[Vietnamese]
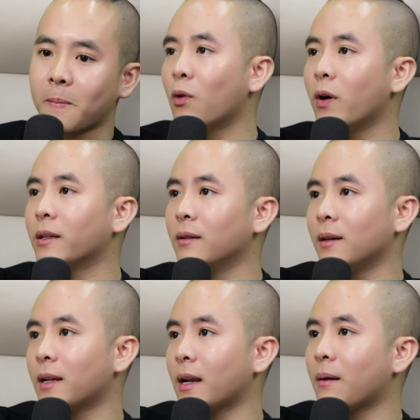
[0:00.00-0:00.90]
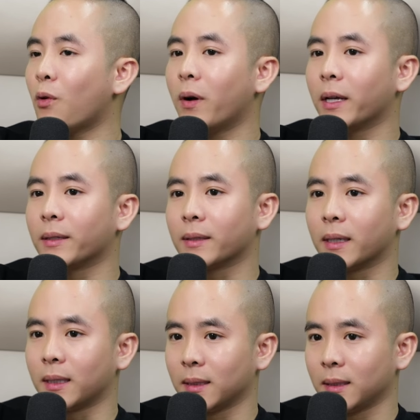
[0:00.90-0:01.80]
một cái mô hình nữa đấy là mô
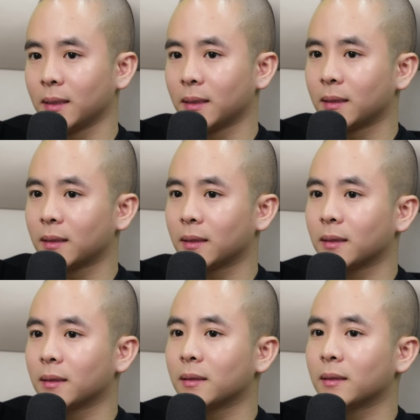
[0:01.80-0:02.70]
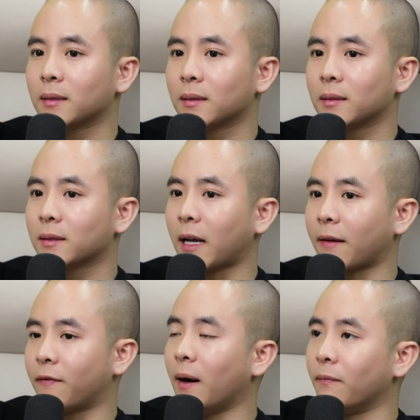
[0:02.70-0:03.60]
hình ờ,
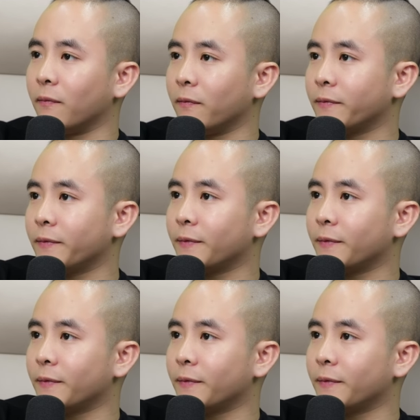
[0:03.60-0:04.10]
sản phẩm